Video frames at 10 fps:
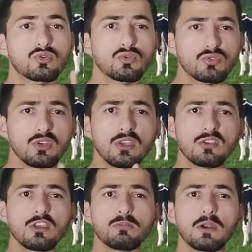दूसरी
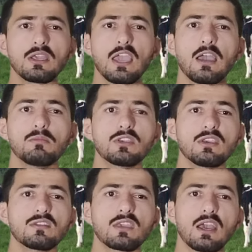चीज़ बड़ी अहम
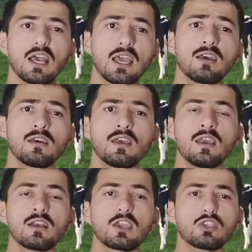चीज़ क्या है
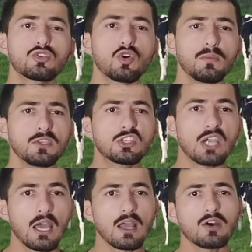कि जो भी
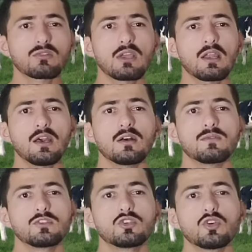चारा होता है ना
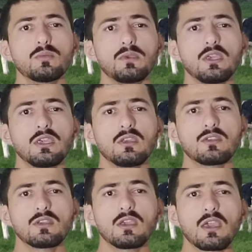जो
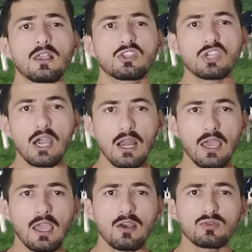भी
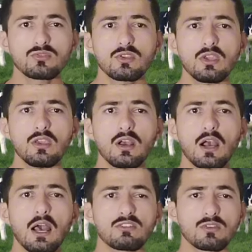चारा है उसकी
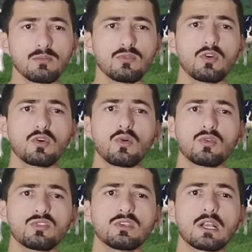हाजम वो
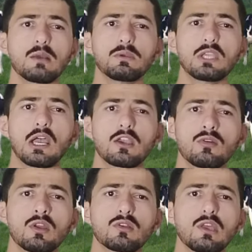कौन सी जगह पे
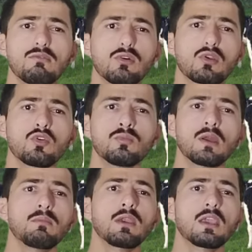जाके होना होता है वो
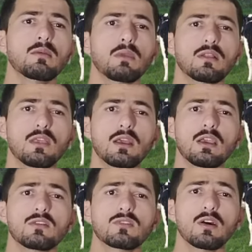र्यूमन में एक मैदे
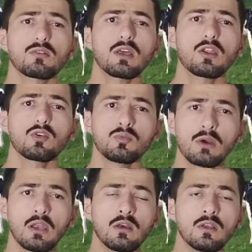का हिस्सा होता है
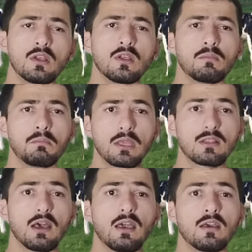र्यूमन
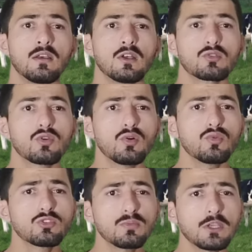मैदा है तो
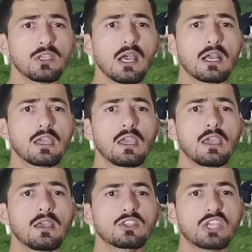उसमें जाके
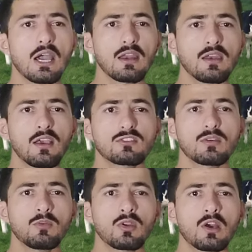चारे ने
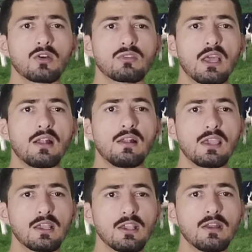हजम होना होता है
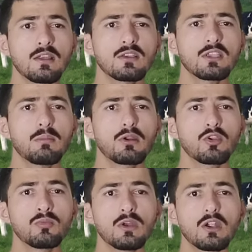लेकिन जब
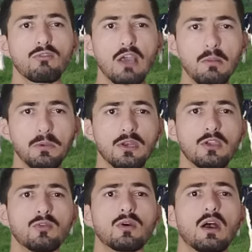र्यूमन डेवलप ही
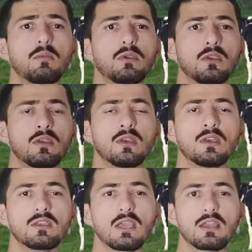नहीं हुआ अभी
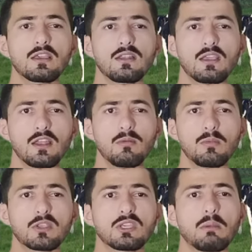यानी कि देखें ना
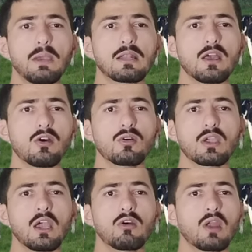अभी बच्चा पैदा हो
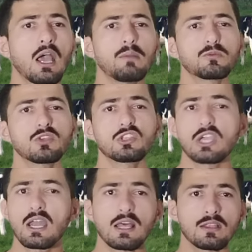गया और आप उसे
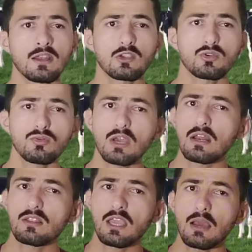चारा देना शुरू
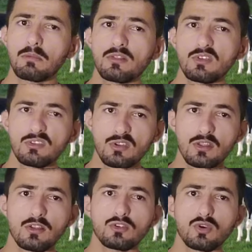कर दिया आपने
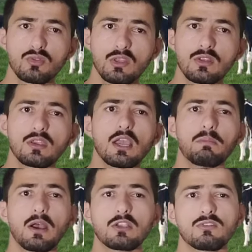तीसरे दिन चौथे दिन या
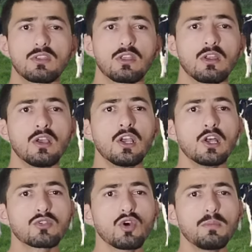पाँचवें दिन
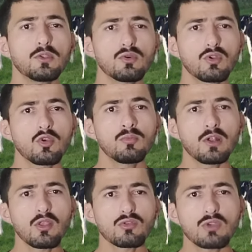तो अभी तो
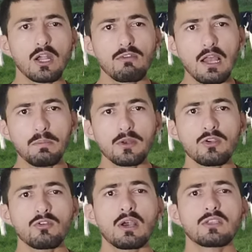र्यूमन तो उसका डेवलप
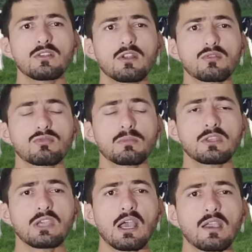नहीं हुआ जिधर
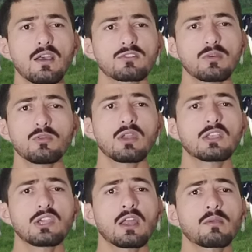उसमें जाके हजम होना
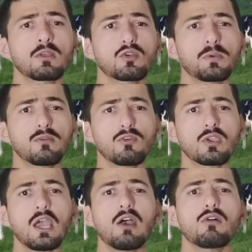है चारे में तो फिर वो
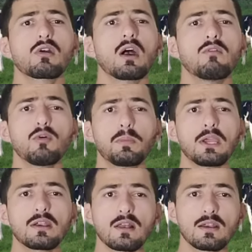क्या होगा वो
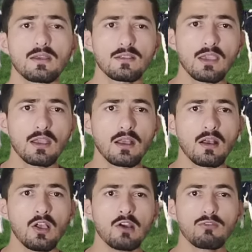पेट लटक जाएगा
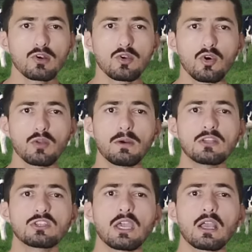वो ढोल
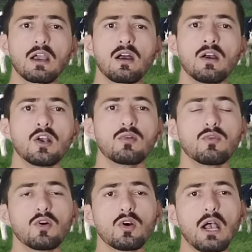बन जाएगा
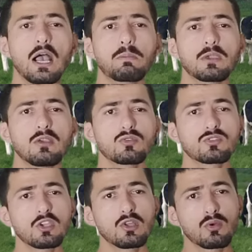वो आपकी
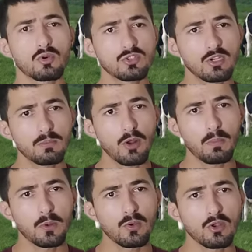उसकी ग्रोथ नहीं
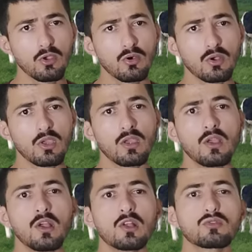प्रॉपर हो रही होगी
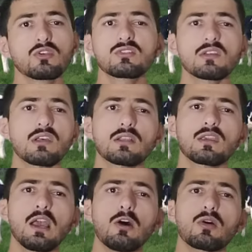तो इसके साथ
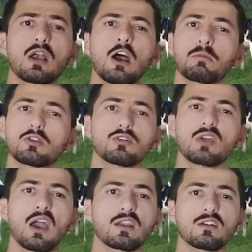क्या होगा आपके जो
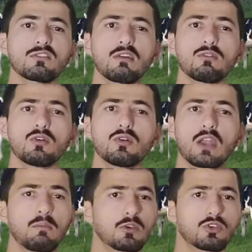टारगेट्स हैं वो
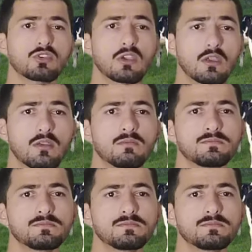डैमेज हो जाएंगे